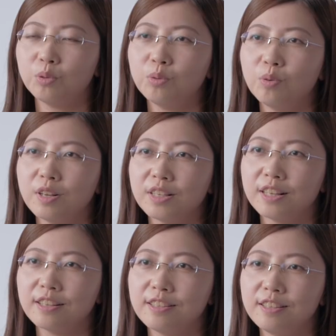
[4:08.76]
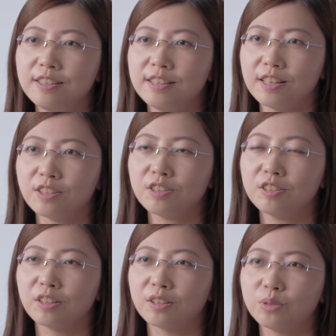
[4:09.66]
通过这个基因检
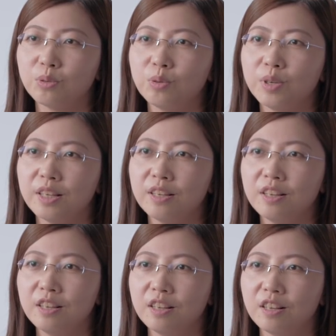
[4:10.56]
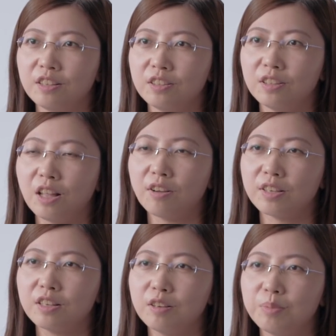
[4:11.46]
测呢，就会，嗯，得到
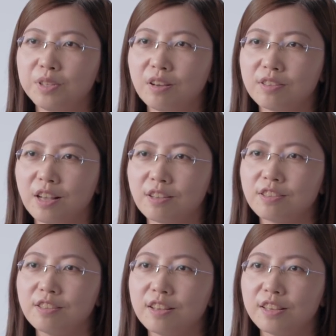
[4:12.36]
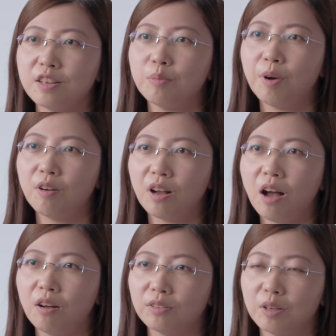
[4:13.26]
一个比较详细的一个报
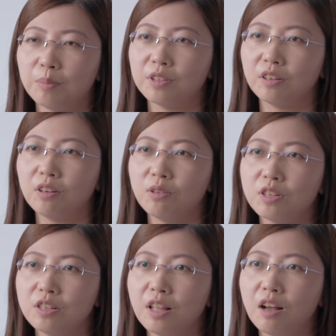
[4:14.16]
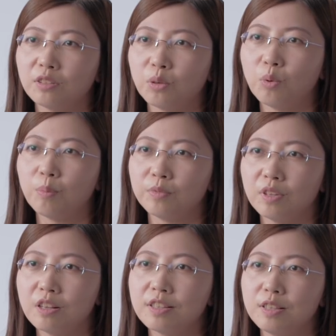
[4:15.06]
告。那么能够知道呢，我
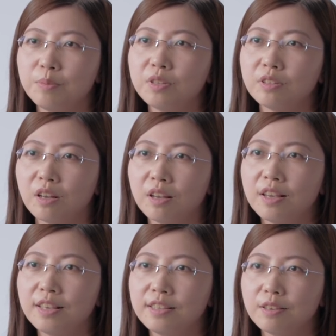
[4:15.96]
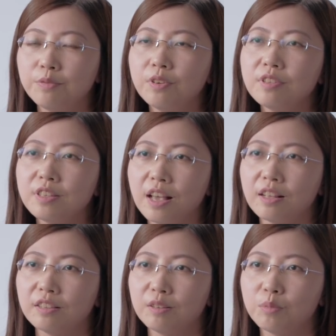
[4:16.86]
们的疾病的一些风
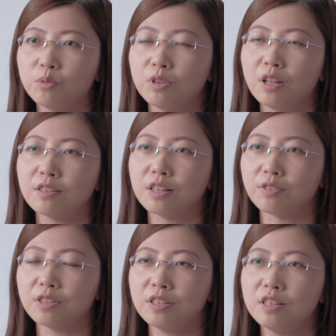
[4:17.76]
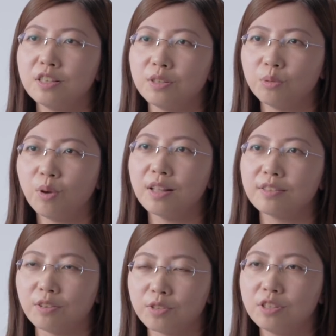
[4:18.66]
险。那么做到早期诊
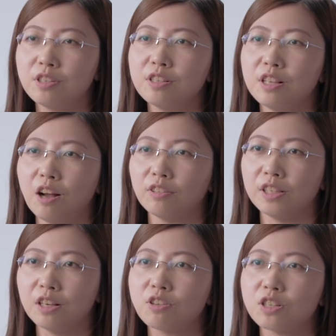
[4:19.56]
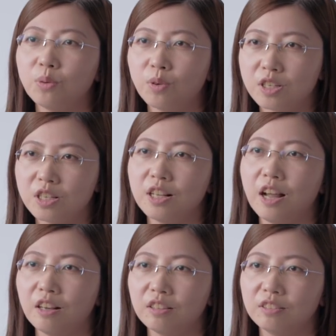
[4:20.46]
断、早期治疗，提高生活质量。